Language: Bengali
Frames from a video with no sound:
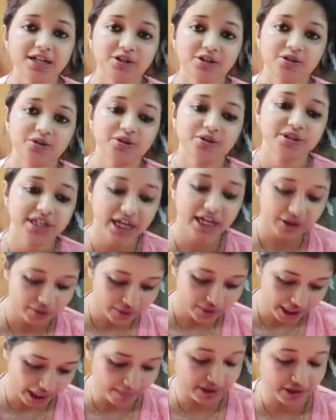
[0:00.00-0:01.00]
তো যাই
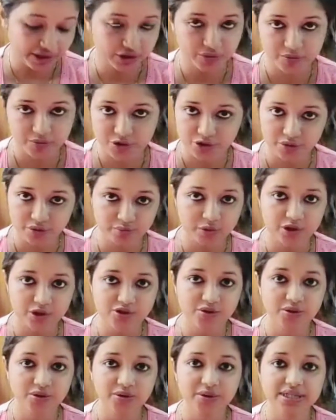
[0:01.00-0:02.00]
হোক আমার তো ভীষণ
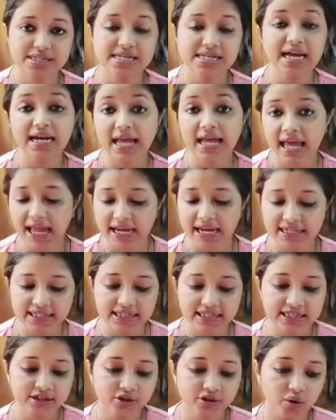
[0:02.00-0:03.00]
পছন্দ হয়েছে আর হ্যাঁ এটা
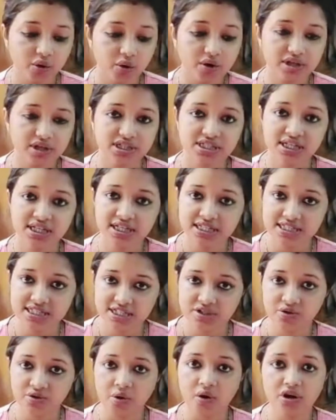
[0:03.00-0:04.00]
কিন্তু অরিজিনাল যে
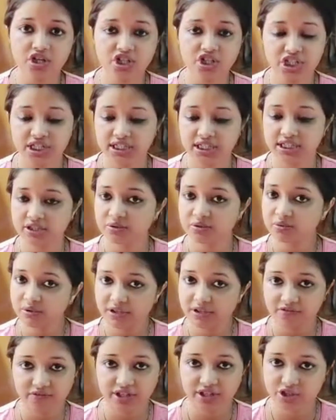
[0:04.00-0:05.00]
নখ সেটাতে কোনো
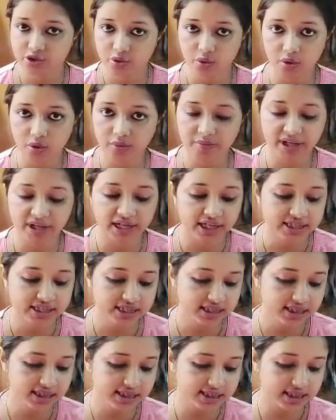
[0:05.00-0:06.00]
এফেক্ট করবে না
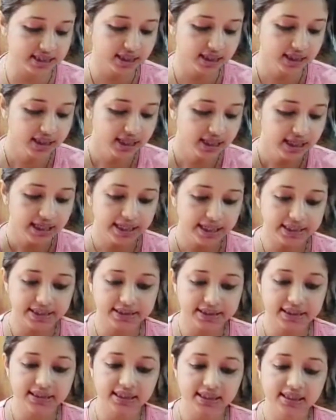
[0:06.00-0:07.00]
ঠিক আছে এটা
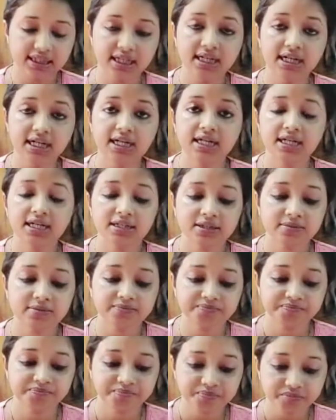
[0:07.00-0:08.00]
জাস্ট একটা
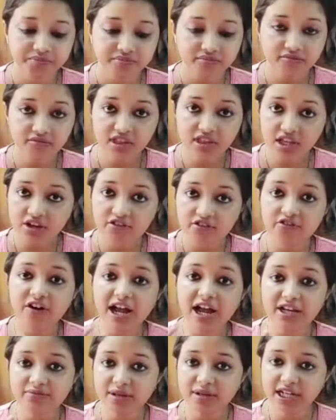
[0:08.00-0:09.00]

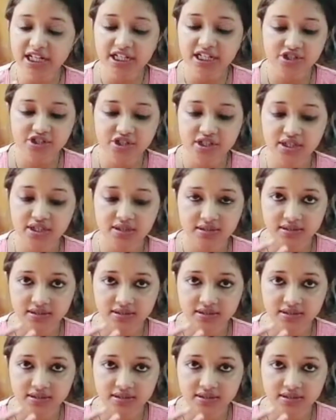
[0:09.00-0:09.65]
ফাইবারের যে